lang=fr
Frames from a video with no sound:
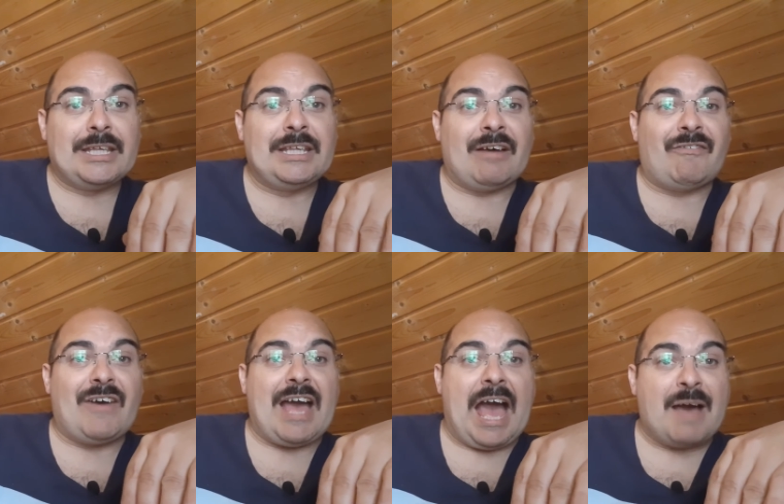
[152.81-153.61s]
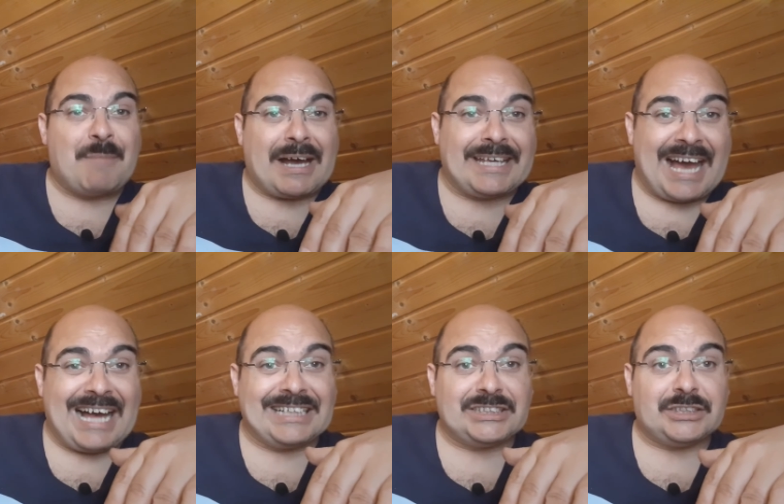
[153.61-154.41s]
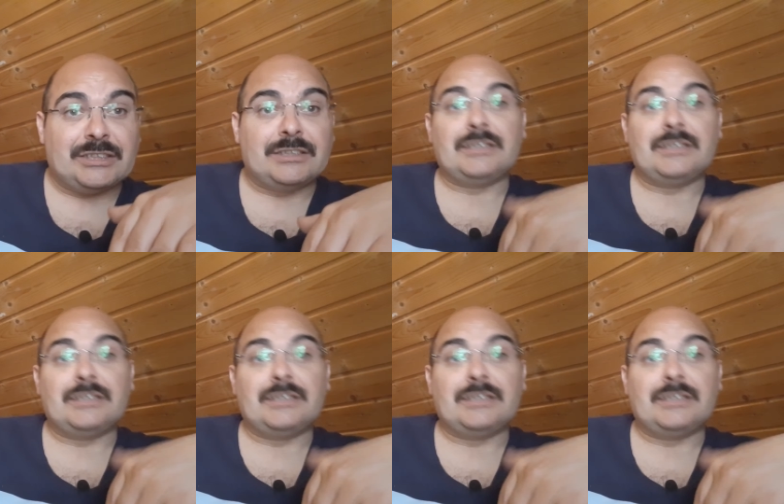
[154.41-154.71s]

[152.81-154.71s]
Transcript: il y avait un mariage.